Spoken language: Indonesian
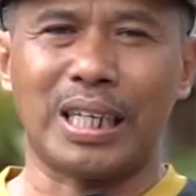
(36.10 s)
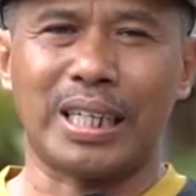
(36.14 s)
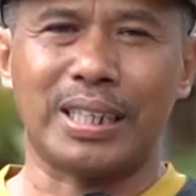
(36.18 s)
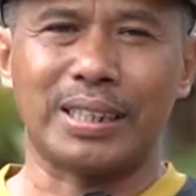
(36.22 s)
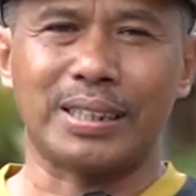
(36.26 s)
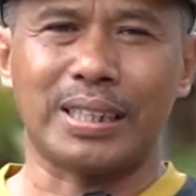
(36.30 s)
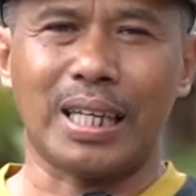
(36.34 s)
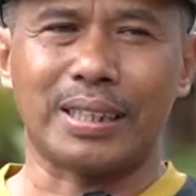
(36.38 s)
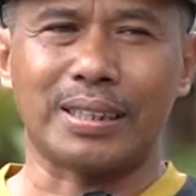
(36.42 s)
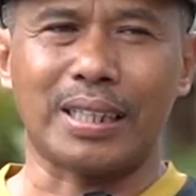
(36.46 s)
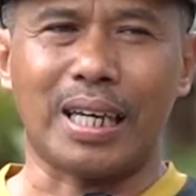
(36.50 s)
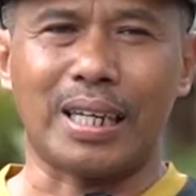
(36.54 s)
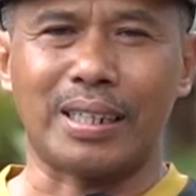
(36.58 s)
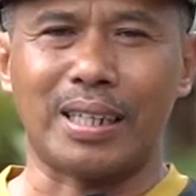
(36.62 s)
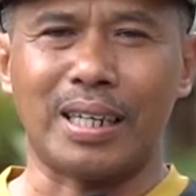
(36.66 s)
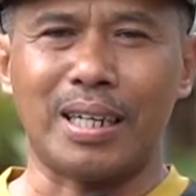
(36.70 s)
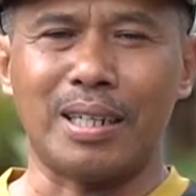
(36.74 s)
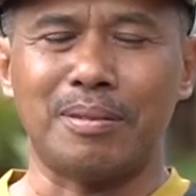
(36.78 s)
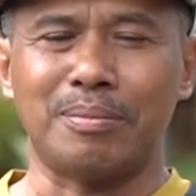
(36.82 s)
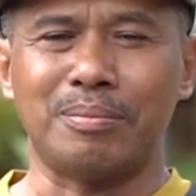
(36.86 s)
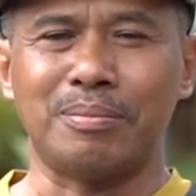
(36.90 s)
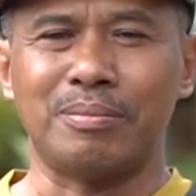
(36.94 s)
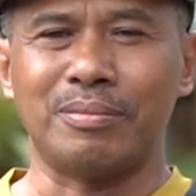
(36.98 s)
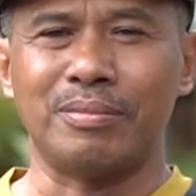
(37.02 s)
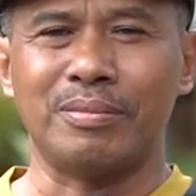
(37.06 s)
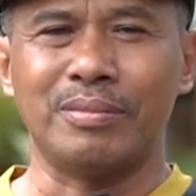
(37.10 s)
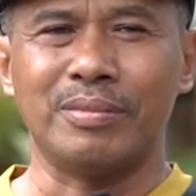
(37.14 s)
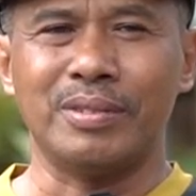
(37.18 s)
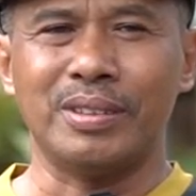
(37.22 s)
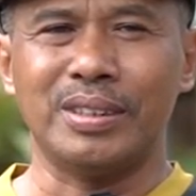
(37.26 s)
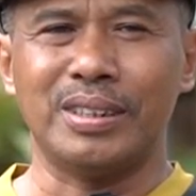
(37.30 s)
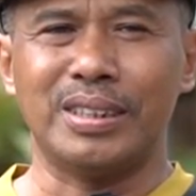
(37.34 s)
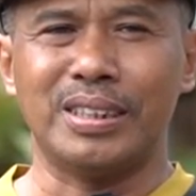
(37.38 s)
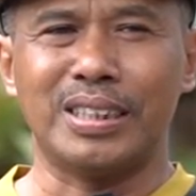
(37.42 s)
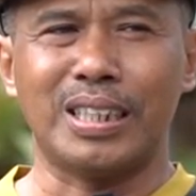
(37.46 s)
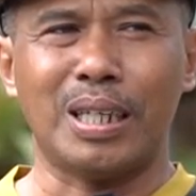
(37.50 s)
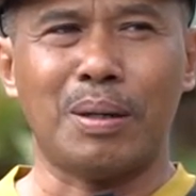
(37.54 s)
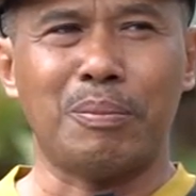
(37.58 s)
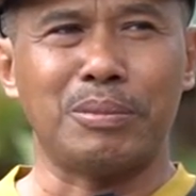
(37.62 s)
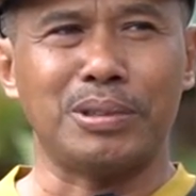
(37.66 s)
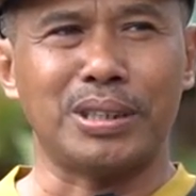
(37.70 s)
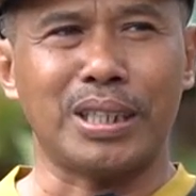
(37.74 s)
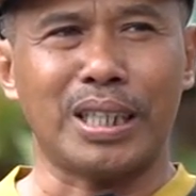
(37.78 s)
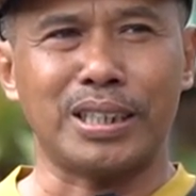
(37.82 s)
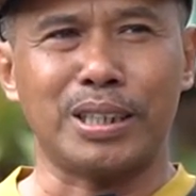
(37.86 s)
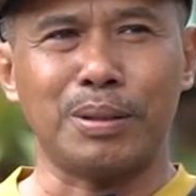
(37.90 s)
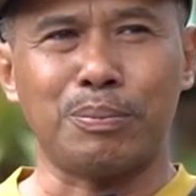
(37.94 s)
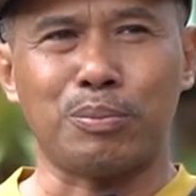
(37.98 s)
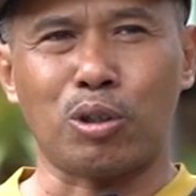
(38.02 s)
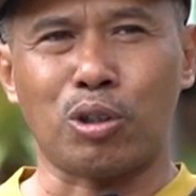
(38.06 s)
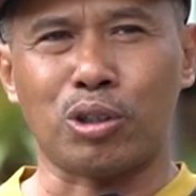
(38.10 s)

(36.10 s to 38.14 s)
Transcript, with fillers: sudah kita tanam sehingga menjadi